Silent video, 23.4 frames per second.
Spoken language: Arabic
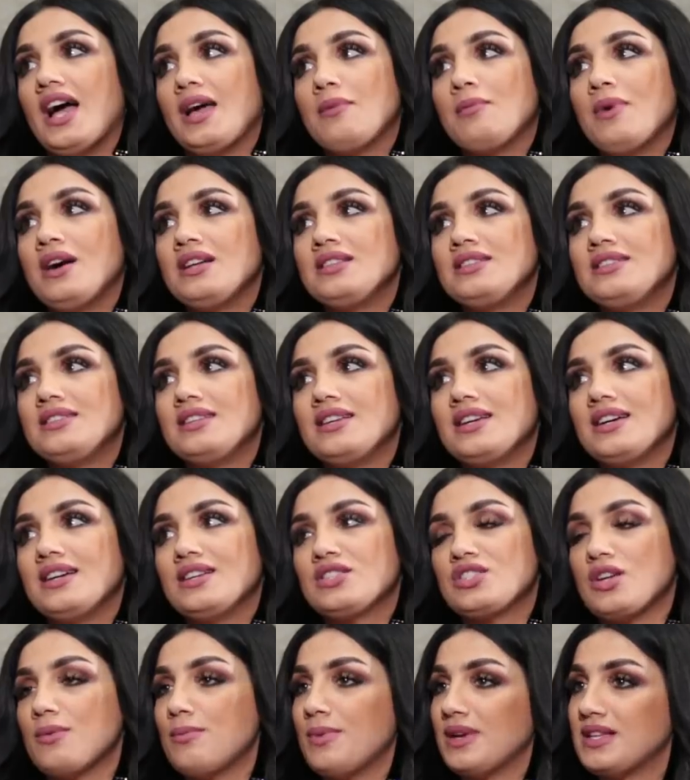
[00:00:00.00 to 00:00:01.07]
عماد
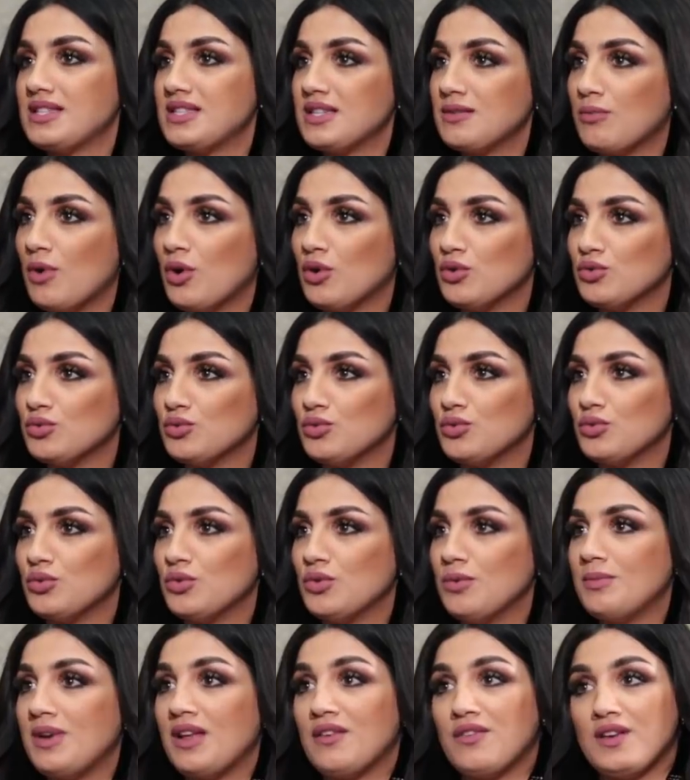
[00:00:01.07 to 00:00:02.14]
شاب كتير
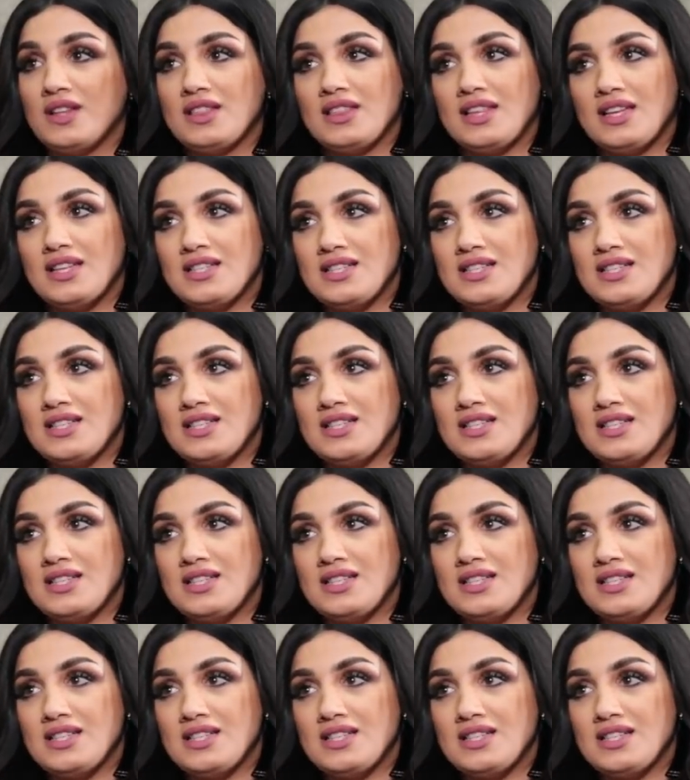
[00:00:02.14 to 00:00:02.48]
مهضوم لفتني